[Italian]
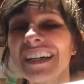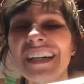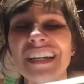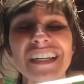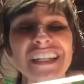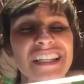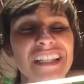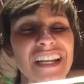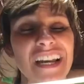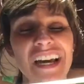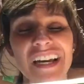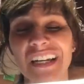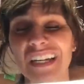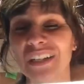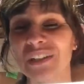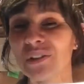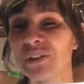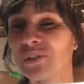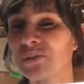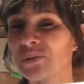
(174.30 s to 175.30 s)
sarà che
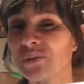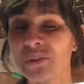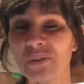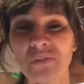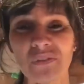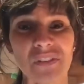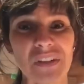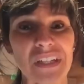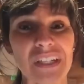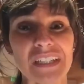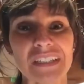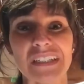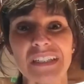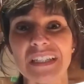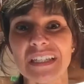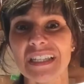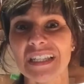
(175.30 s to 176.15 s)
io adoro il verde,